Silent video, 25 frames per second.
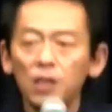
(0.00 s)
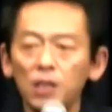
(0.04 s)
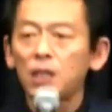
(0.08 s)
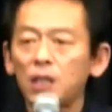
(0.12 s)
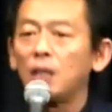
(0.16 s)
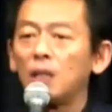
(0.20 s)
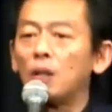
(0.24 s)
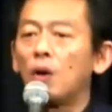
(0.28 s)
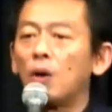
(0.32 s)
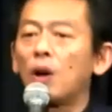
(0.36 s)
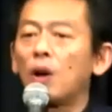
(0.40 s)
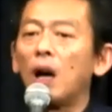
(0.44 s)

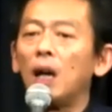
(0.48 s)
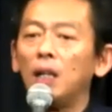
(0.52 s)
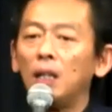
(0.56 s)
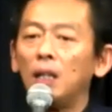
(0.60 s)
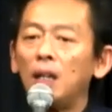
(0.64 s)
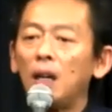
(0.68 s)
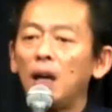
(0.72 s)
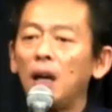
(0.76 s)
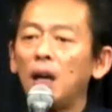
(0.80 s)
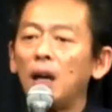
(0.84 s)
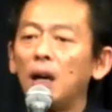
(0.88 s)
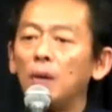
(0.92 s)
新の会
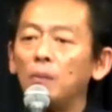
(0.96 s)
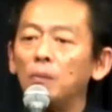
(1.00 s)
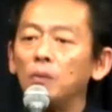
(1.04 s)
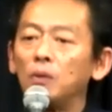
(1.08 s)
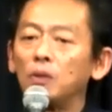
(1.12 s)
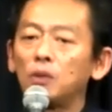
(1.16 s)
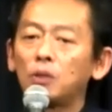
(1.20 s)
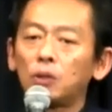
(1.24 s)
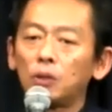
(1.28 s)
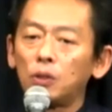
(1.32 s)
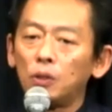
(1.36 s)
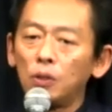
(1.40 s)
で
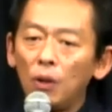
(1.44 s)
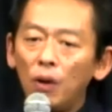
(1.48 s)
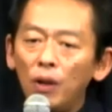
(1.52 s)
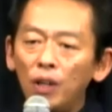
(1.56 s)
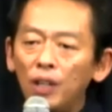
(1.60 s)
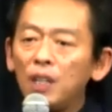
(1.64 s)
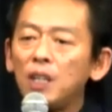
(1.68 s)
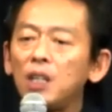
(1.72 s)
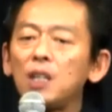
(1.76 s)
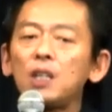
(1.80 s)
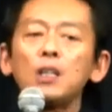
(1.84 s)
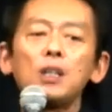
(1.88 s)
すご
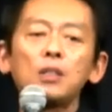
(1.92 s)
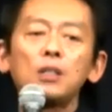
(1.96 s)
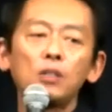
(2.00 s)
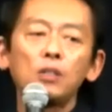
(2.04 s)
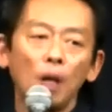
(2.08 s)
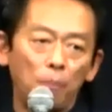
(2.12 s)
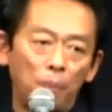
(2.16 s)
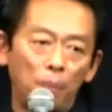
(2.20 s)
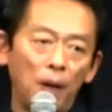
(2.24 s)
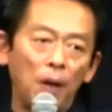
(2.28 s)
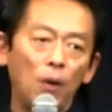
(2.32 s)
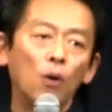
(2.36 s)
い人気で
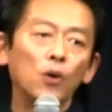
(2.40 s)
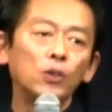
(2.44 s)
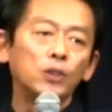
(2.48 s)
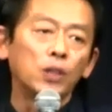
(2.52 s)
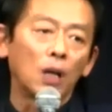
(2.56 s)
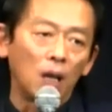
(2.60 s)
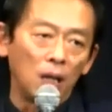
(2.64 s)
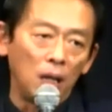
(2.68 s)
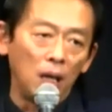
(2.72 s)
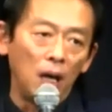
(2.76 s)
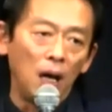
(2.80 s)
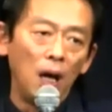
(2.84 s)
すやっぱり大
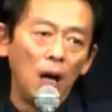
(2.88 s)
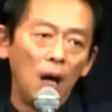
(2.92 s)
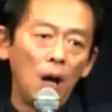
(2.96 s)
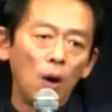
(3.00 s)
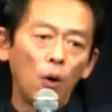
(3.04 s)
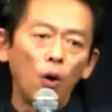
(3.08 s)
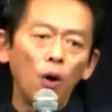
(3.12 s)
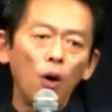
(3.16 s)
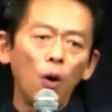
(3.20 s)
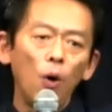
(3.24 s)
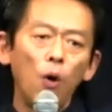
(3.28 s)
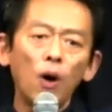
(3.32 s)
阪で
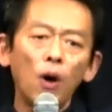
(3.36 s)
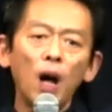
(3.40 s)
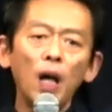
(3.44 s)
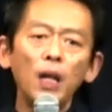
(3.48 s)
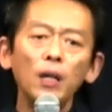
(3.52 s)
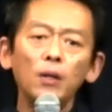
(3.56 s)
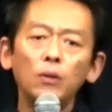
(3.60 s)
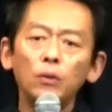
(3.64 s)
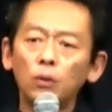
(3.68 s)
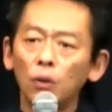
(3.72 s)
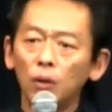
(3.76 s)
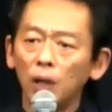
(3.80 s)
これ他
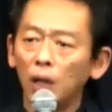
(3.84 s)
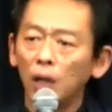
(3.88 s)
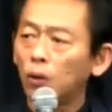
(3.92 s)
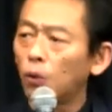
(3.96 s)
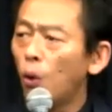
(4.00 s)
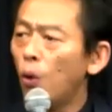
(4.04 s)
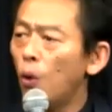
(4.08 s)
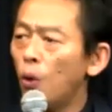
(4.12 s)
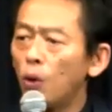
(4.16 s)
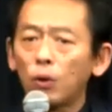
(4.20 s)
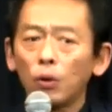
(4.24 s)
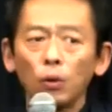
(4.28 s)
行くとね
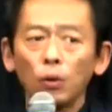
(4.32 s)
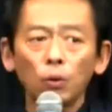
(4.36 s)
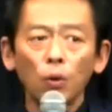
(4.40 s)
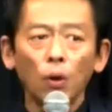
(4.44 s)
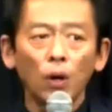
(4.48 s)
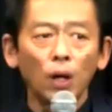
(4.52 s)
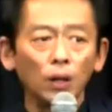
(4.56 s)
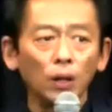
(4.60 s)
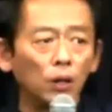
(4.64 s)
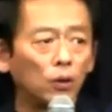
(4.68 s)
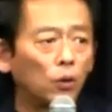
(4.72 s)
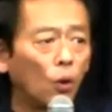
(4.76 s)
東京
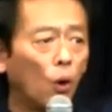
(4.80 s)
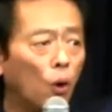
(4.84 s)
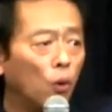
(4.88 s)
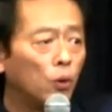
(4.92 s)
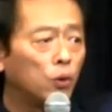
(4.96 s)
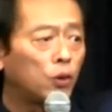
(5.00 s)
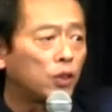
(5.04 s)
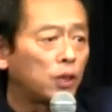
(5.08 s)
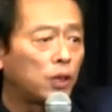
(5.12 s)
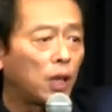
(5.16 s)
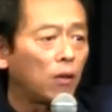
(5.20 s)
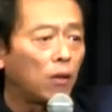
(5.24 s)
とかでどう
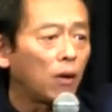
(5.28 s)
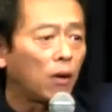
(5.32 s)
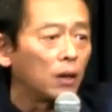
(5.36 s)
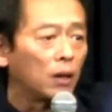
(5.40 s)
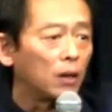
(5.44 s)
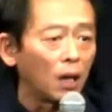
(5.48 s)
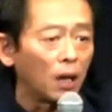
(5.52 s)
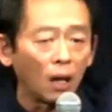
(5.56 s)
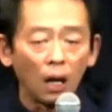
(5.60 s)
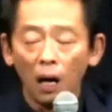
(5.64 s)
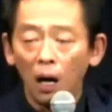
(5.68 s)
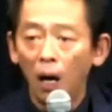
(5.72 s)
映ってるか
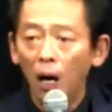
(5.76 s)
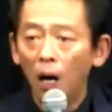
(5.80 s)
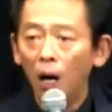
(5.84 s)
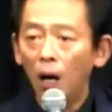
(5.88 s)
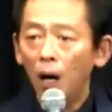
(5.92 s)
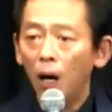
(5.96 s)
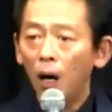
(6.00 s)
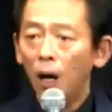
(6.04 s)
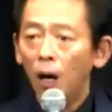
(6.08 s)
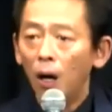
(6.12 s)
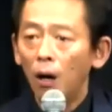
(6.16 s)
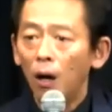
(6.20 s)
言ったら
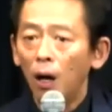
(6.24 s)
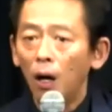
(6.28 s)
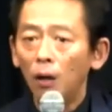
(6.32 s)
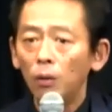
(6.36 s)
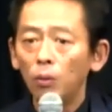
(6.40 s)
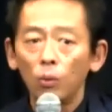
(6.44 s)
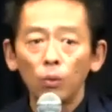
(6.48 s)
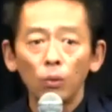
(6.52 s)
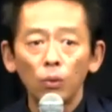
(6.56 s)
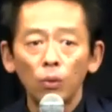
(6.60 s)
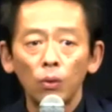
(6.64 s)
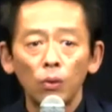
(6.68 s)
あ
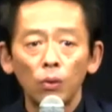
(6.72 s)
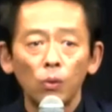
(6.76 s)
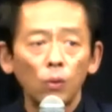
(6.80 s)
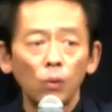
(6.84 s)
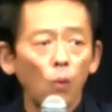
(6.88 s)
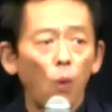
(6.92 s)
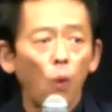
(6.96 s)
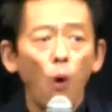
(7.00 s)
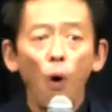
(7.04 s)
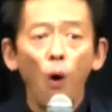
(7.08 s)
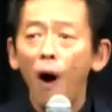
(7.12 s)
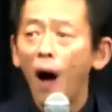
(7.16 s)
の、
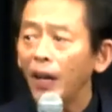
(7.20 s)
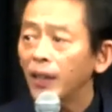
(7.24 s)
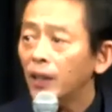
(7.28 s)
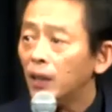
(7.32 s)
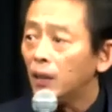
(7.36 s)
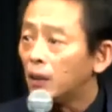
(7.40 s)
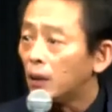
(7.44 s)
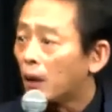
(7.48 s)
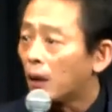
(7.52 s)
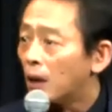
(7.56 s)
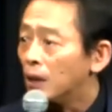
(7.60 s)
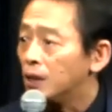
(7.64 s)
怖いっ
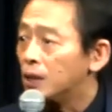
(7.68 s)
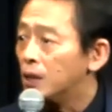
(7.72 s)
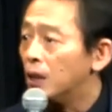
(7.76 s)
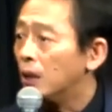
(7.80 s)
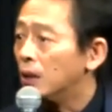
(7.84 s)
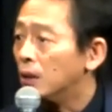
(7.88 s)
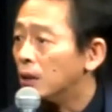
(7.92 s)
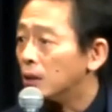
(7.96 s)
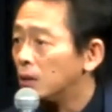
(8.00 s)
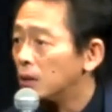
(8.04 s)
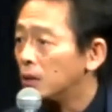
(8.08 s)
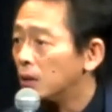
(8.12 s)
て感じ
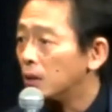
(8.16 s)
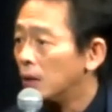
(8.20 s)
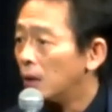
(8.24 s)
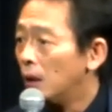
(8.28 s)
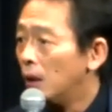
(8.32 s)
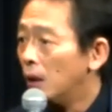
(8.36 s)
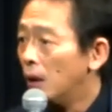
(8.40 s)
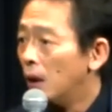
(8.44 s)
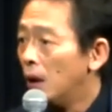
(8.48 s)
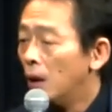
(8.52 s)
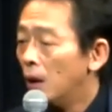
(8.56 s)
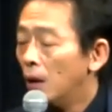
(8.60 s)
なんです。
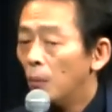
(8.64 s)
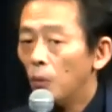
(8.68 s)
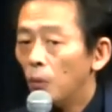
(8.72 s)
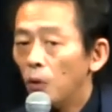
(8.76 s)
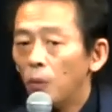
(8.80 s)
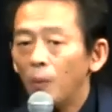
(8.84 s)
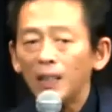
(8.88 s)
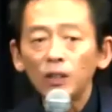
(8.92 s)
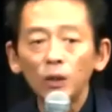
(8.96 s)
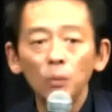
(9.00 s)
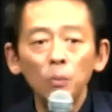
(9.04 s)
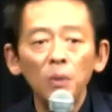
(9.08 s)

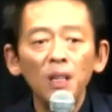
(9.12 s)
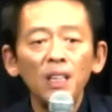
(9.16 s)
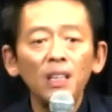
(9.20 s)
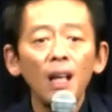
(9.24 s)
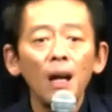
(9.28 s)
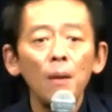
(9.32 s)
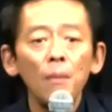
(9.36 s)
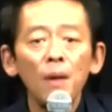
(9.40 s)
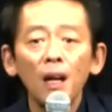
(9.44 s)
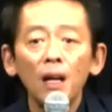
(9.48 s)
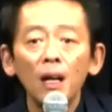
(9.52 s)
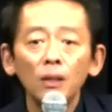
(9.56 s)
もうまず見
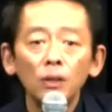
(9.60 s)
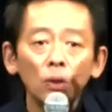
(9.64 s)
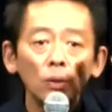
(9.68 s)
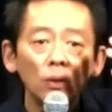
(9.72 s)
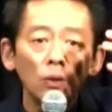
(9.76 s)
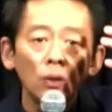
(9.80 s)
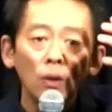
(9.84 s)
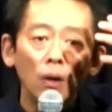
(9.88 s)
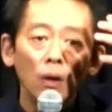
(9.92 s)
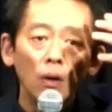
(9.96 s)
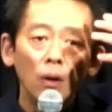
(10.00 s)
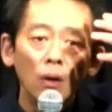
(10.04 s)
た目が
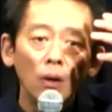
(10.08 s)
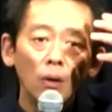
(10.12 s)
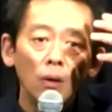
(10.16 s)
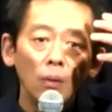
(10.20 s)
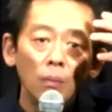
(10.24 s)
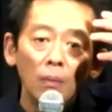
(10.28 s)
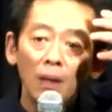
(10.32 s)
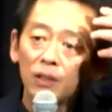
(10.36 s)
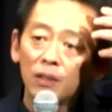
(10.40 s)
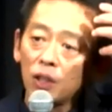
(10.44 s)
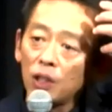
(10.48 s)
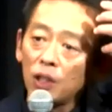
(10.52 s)
ちょっと
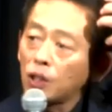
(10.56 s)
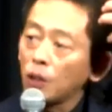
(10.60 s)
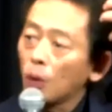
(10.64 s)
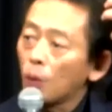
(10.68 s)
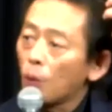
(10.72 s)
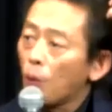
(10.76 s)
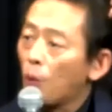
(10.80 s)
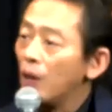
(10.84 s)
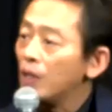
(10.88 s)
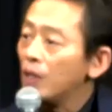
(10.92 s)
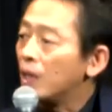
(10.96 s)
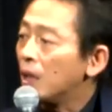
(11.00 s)
松井市
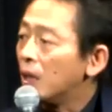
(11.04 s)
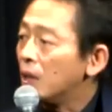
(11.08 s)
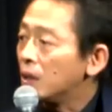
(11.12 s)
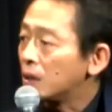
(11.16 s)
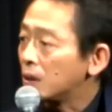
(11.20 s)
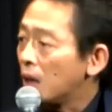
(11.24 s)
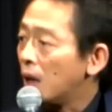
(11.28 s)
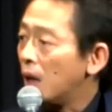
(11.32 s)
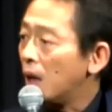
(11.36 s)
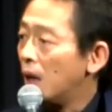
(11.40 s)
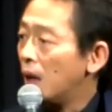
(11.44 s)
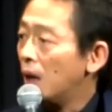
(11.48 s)
長怖いじゃないで
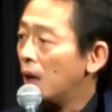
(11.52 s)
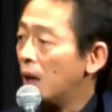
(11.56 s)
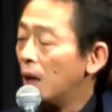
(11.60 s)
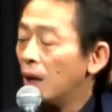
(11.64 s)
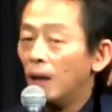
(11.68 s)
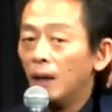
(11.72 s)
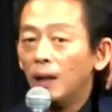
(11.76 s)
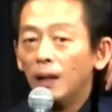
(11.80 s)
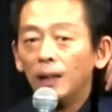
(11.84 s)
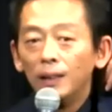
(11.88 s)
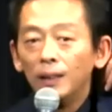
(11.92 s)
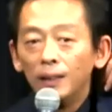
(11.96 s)
すか。
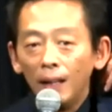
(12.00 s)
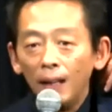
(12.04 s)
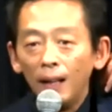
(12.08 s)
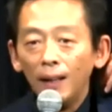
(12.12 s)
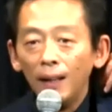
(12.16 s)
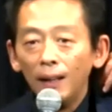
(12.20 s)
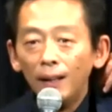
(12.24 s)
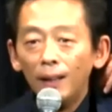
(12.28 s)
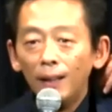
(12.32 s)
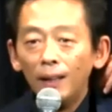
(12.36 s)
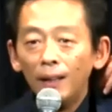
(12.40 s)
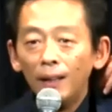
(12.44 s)
ね。